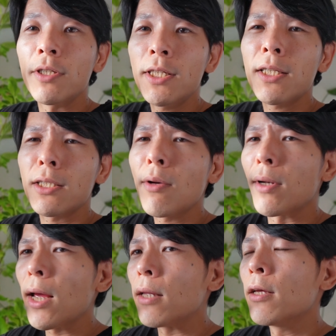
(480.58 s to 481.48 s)
事実で
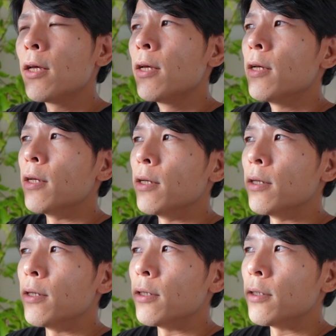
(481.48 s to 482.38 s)
はない、
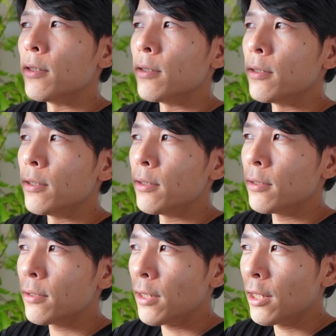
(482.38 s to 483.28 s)

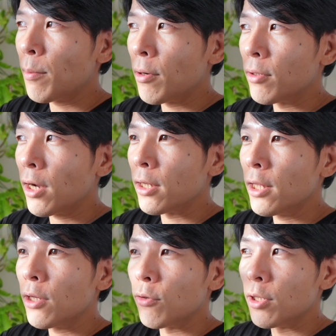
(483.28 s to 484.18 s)
うーん、頭の中に
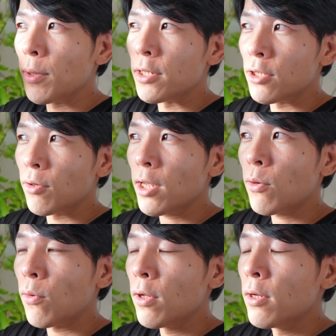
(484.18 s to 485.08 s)
出てくるイメージっていうのは
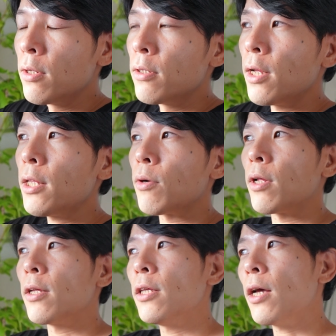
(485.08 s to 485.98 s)
結構、なんだろう
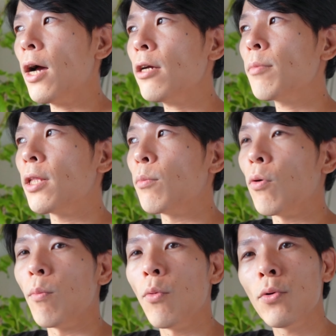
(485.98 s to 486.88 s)
な、あくまで
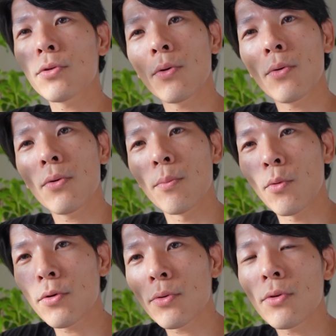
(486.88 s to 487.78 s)
も妄想、
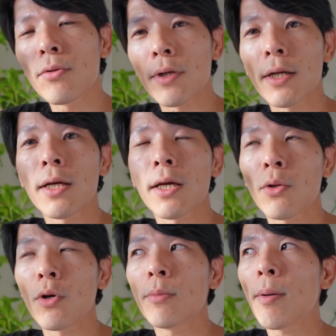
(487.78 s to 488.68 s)
妄想って言うとあれだけ
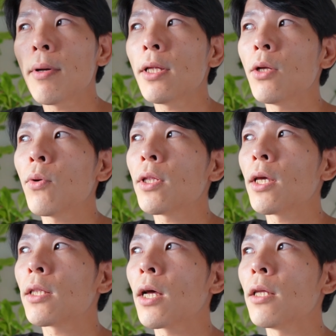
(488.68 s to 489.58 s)
ど、今までに起きて
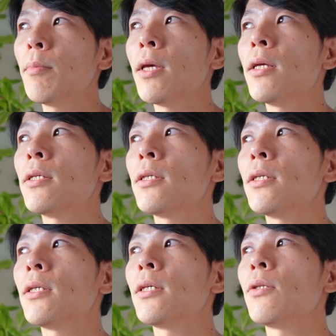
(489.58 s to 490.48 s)
きた
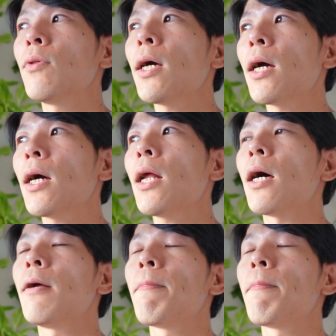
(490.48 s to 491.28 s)
イメージの中から、